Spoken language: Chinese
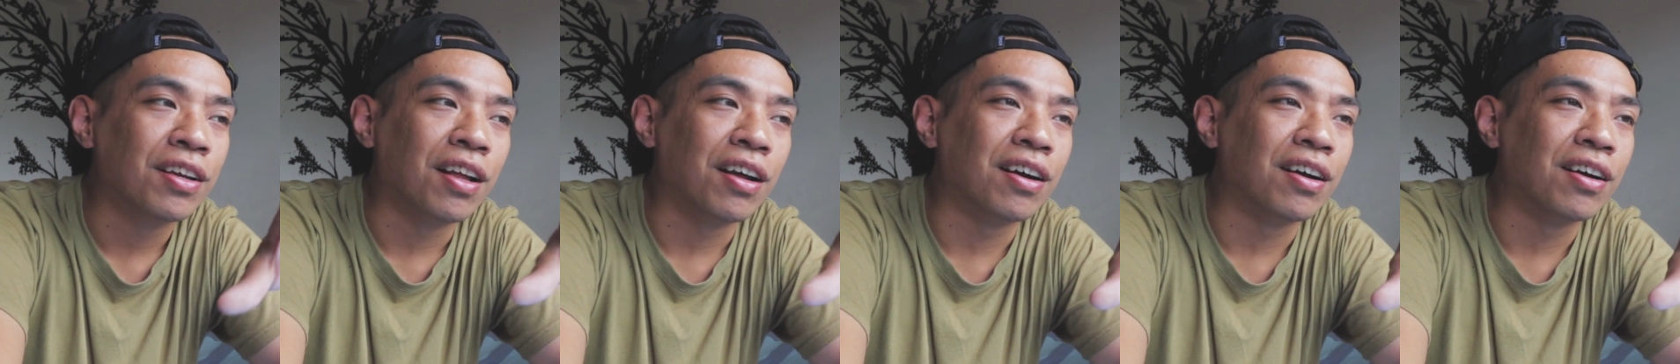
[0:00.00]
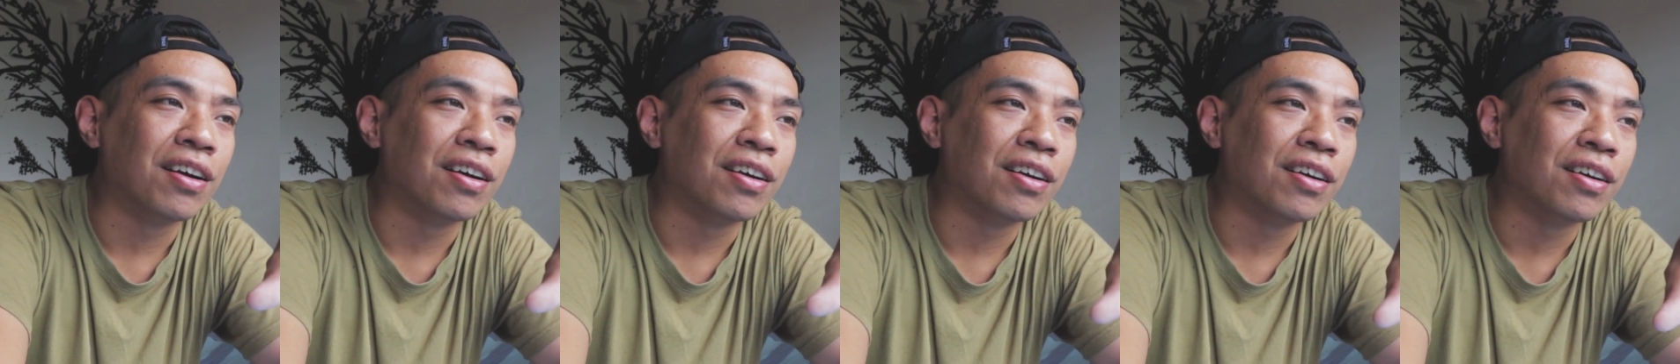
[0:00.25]

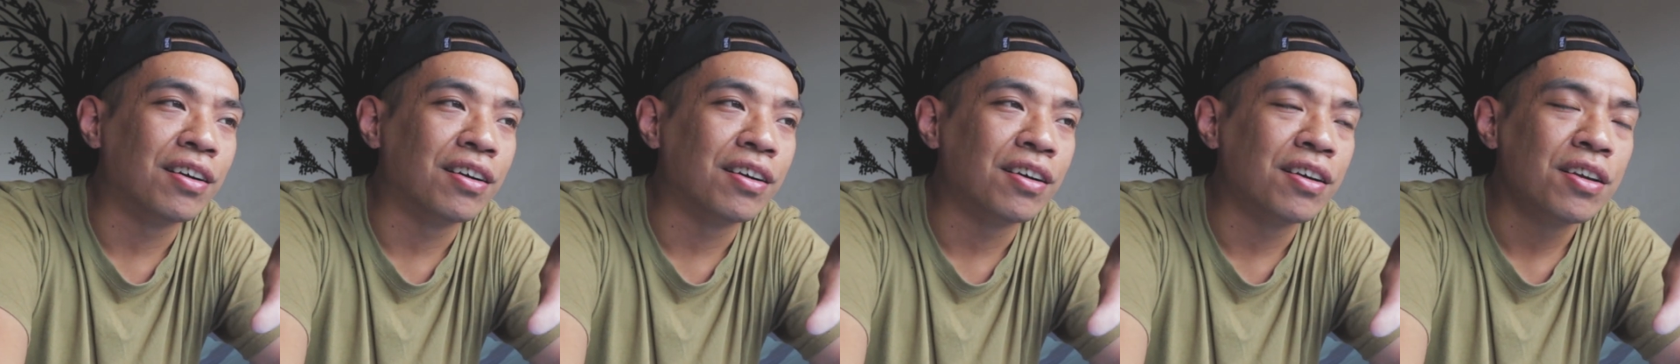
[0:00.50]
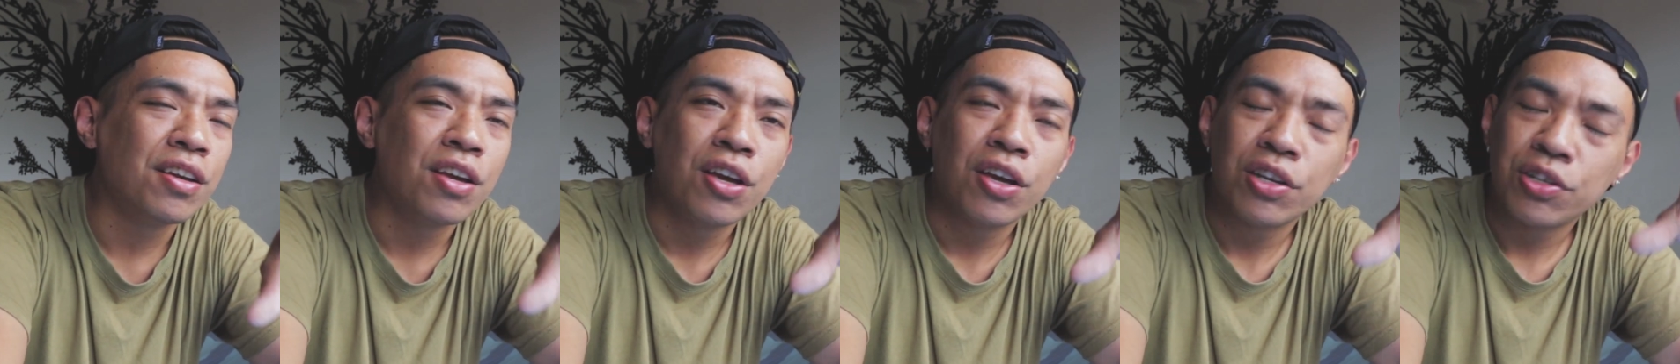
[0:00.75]
呃，
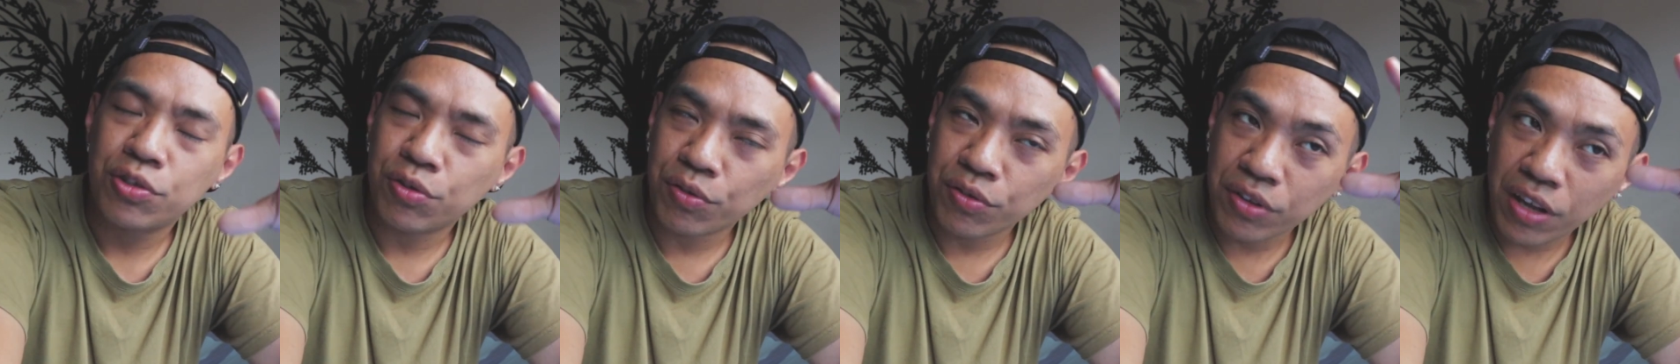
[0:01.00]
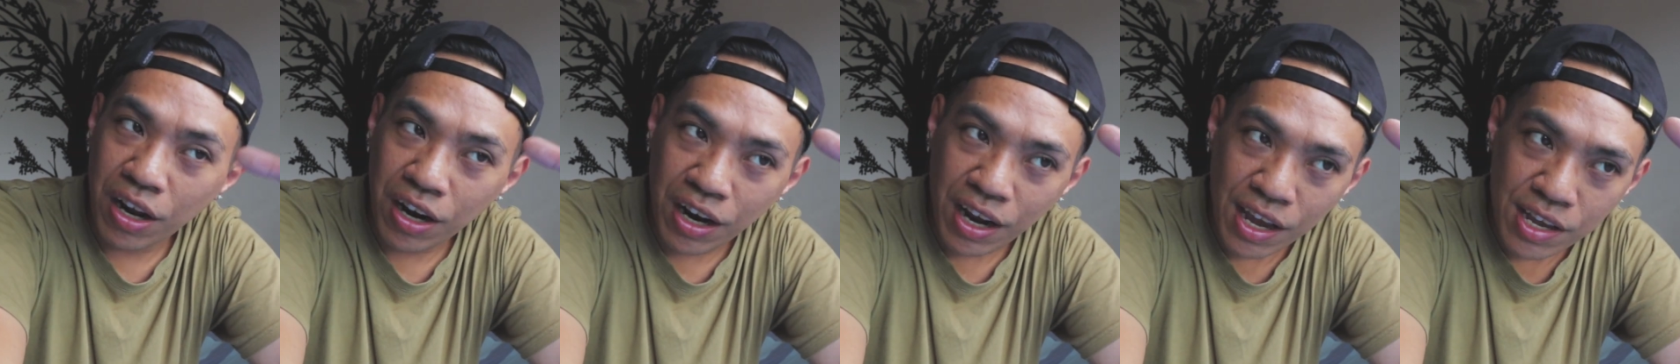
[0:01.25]

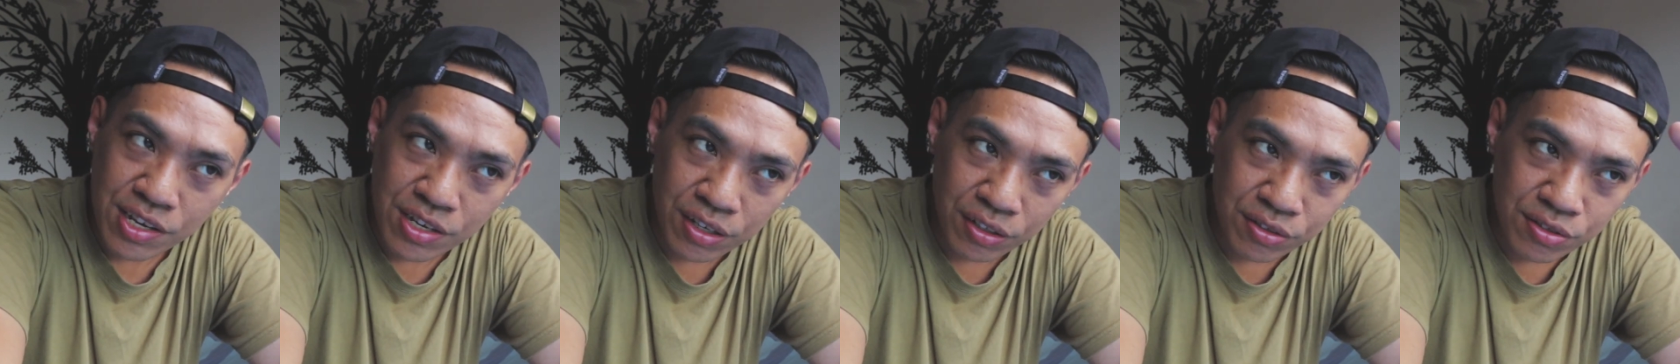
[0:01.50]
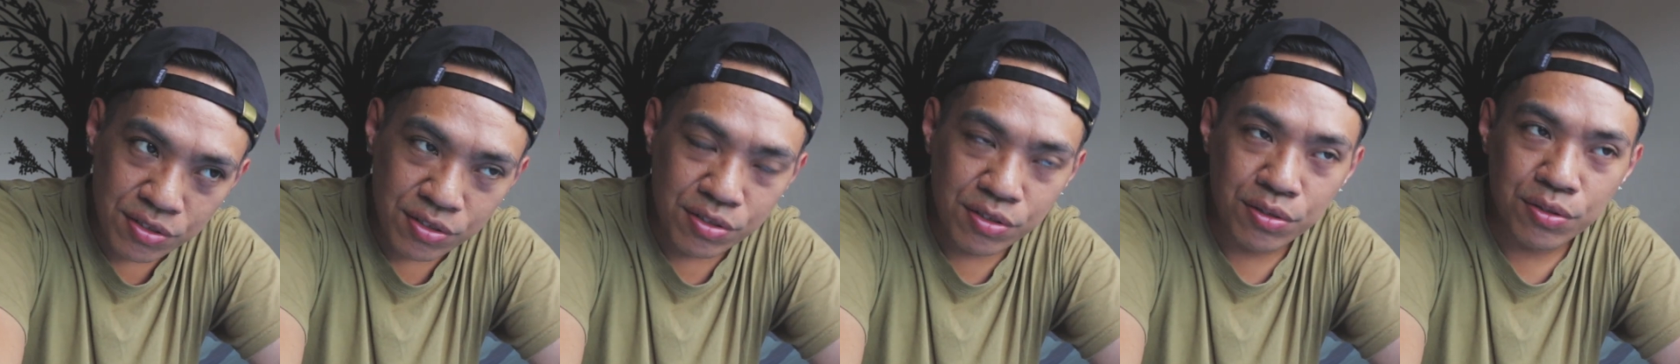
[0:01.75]
熊掌开
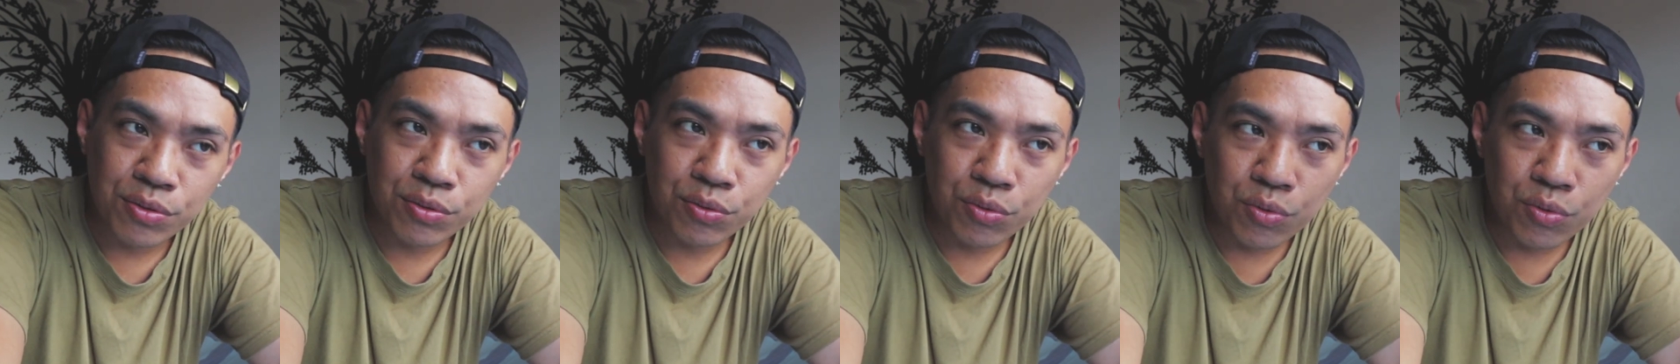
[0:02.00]
箱子，